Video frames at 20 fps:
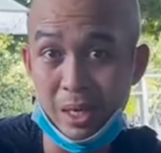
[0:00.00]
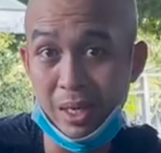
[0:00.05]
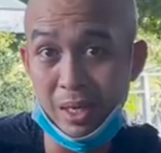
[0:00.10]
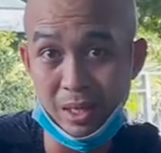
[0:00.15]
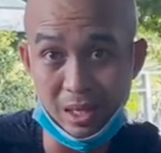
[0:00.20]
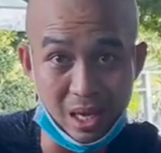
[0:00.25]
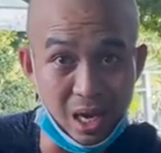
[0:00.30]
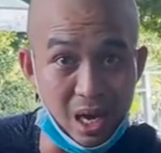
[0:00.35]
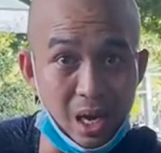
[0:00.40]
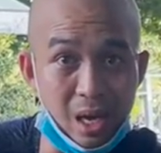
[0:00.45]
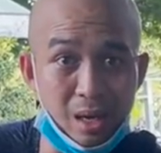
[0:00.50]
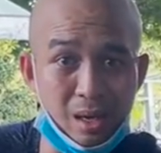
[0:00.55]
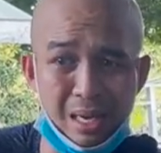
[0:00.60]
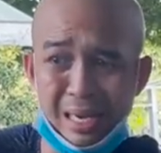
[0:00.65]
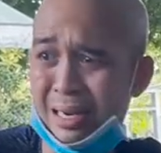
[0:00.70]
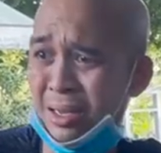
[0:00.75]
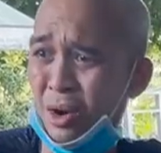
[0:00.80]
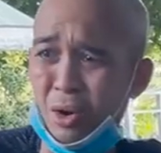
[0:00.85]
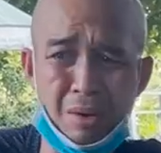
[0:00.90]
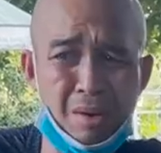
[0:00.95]
ý thì về
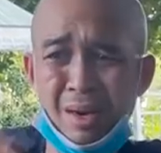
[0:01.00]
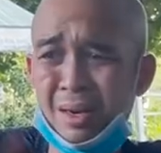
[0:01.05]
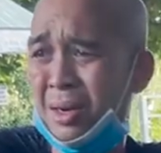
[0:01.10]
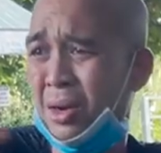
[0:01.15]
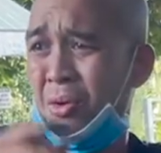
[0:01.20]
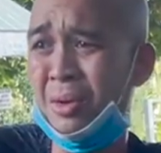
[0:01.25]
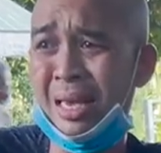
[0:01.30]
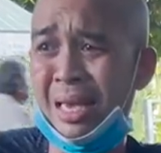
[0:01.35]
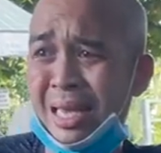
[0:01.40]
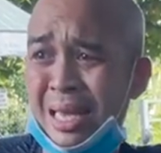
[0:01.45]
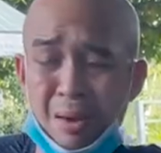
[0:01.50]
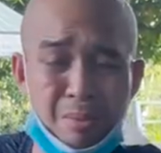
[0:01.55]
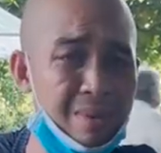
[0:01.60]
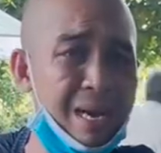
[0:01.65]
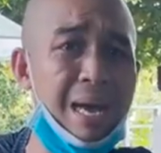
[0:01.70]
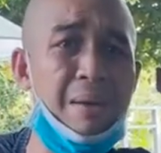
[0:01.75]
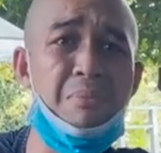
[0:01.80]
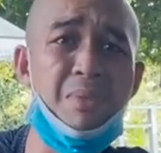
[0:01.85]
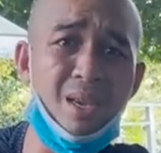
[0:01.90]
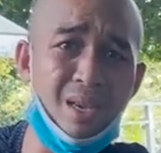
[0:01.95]
anh khỏi đứng nói về
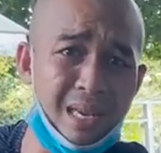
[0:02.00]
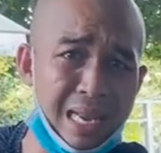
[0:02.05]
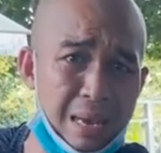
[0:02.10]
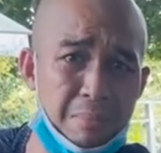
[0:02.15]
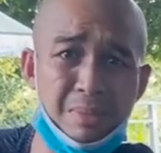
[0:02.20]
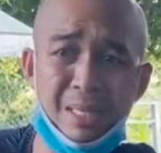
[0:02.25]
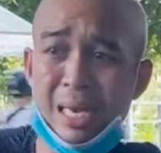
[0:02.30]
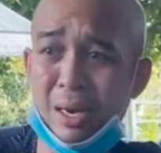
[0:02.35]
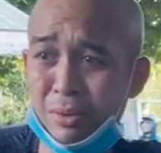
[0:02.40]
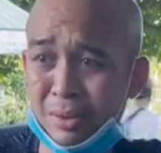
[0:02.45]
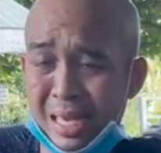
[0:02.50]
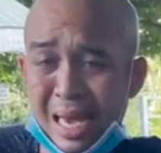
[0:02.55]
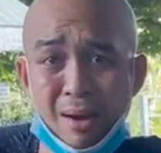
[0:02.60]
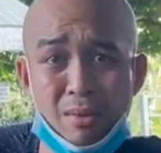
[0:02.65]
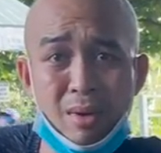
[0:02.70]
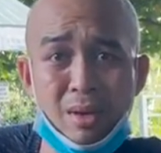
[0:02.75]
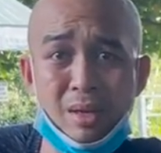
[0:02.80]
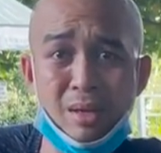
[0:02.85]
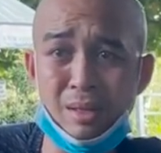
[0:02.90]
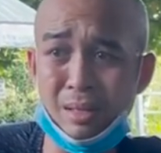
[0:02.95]
dòng làm gì làm sao
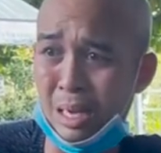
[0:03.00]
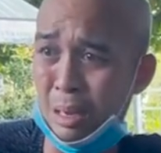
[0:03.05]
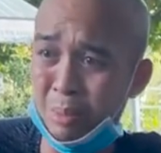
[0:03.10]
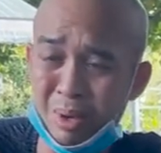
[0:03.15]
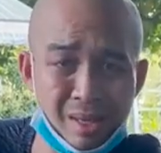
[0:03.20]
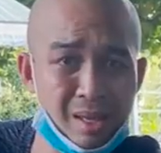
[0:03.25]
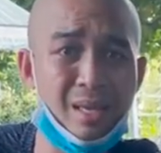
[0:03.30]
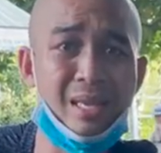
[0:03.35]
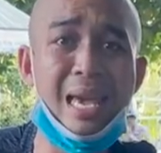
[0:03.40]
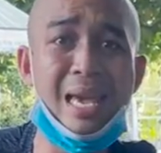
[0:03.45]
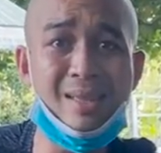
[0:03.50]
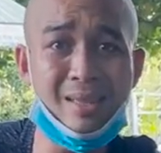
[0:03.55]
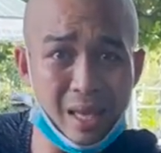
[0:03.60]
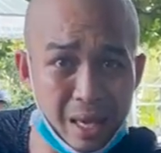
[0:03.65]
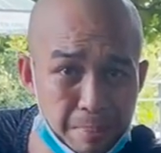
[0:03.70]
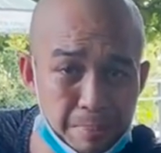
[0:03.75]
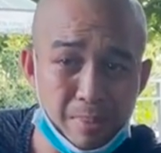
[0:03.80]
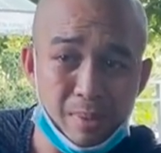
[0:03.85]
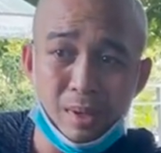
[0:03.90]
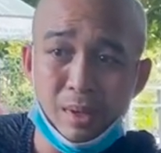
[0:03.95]
sao á không có thời gian
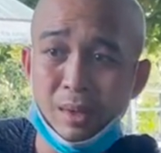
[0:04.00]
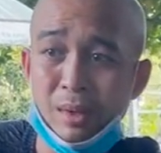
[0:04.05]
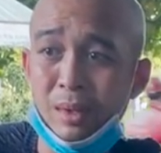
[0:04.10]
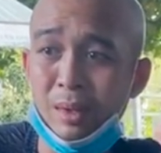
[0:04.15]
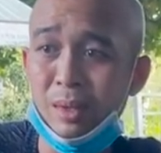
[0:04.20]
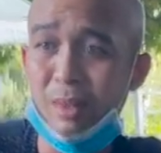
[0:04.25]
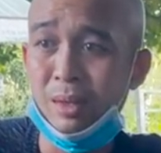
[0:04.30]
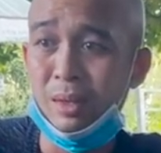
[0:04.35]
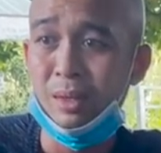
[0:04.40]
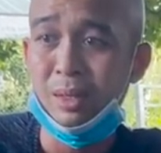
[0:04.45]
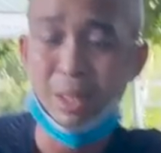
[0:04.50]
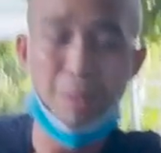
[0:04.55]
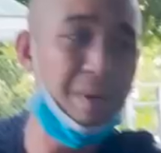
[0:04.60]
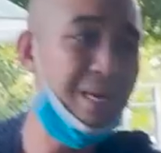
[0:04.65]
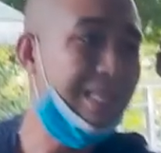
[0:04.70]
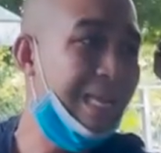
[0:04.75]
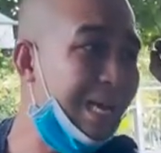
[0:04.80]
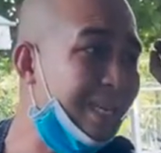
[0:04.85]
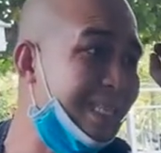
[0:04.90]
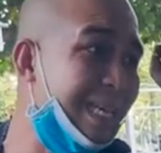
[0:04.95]
tiếp nhưng
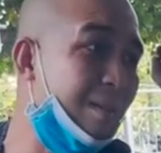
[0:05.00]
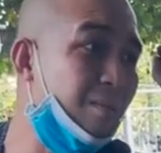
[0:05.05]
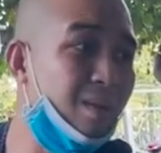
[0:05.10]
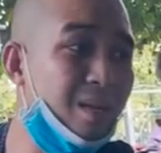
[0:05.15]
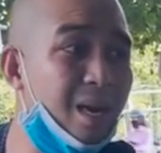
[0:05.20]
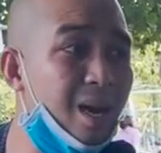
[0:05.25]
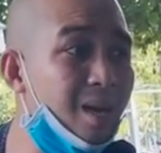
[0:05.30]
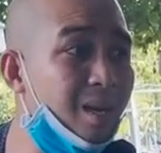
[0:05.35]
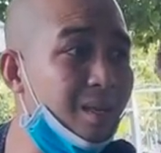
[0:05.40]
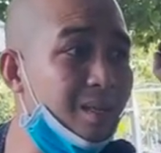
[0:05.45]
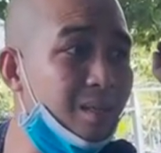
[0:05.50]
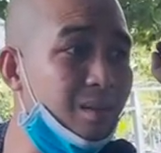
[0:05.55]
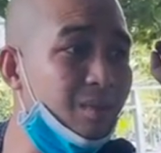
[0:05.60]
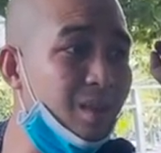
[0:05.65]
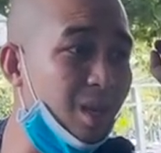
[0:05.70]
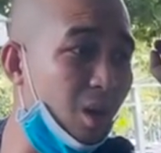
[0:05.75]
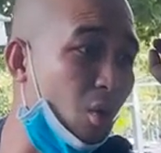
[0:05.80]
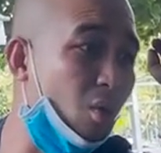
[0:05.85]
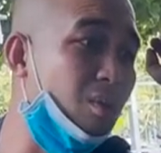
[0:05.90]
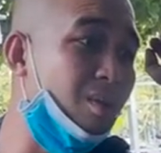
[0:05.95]
mà tại sao cái đó
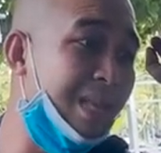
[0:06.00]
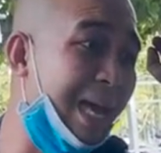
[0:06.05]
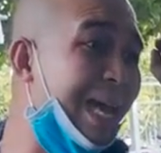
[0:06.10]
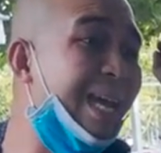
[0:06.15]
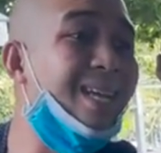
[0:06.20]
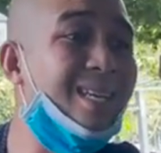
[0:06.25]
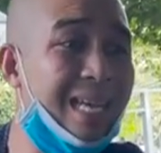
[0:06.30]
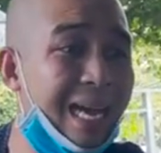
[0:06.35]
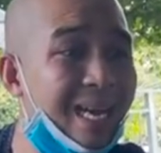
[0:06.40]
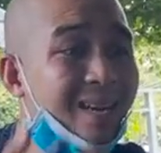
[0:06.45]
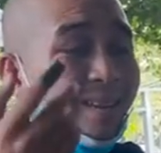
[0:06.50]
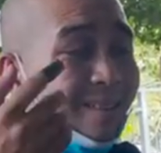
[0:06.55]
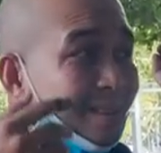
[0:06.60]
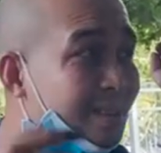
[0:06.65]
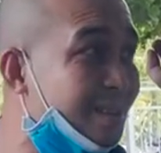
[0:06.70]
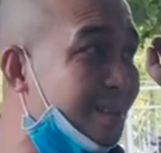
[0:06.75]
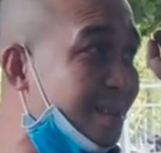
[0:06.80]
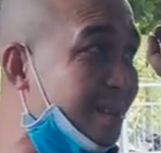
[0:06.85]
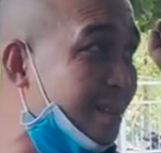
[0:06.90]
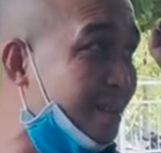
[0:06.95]
ví dụ thấy thì thấy nó
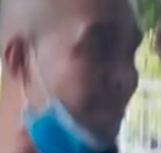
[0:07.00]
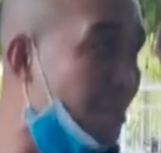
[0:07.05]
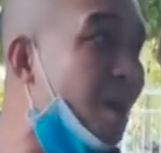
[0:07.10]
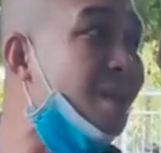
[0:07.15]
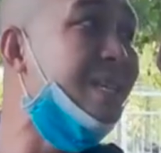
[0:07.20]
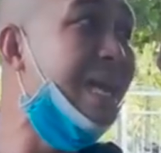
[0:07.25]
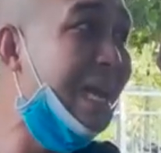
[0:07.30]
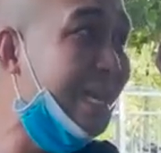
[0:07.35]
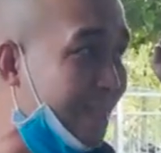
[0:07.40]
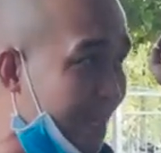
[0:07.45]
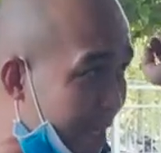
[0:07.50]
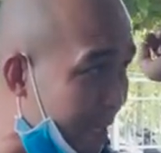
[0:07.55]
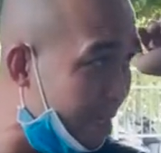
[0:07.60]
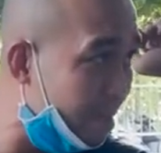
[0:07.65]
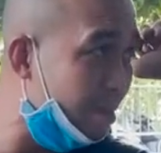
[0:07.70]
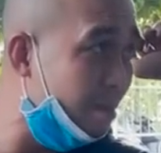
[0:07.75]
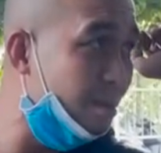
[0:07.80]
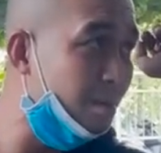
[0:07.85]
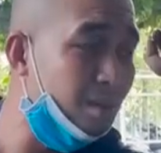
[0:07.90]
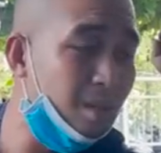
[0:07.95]
mất dạy
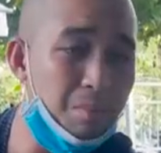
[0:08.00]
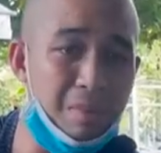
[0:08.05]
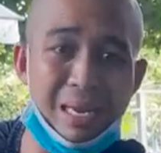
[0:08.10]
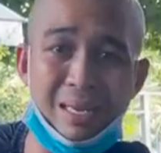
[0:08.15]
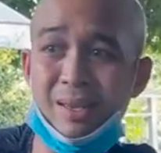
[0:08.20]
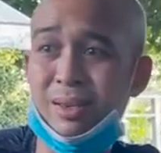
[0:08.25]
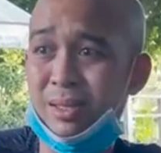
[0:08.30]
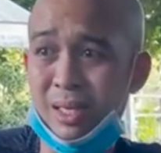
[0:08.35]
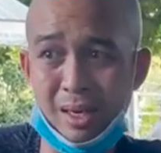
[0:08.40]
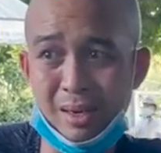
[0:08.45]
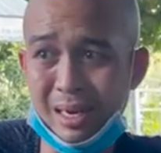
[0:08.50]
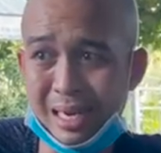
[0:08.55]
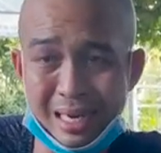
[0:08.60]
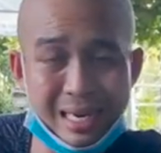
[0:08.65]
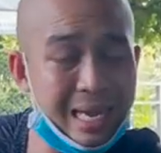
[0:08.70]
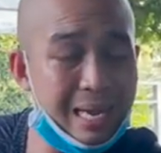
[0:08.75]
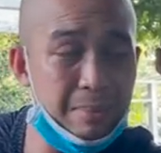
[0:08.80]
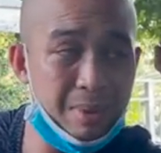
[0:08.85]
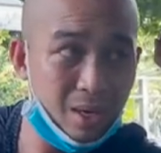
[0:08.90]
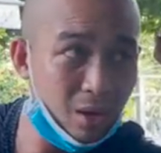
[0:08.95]
thiệt nhưng mà thực sự là
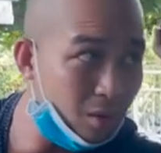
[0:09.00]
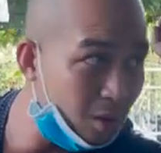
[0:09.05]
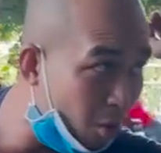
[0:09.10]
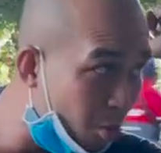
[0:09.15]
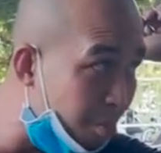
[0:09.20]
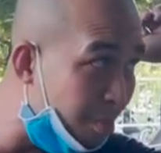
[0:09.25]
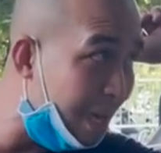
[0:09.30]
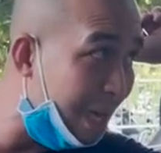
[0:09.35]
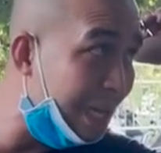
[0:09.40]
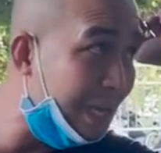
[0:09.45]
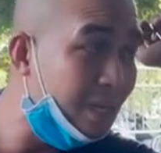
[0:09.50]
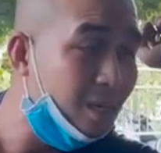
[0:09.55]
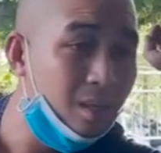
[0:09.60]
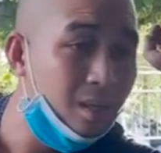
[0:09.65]
cái này mình nói đúng mà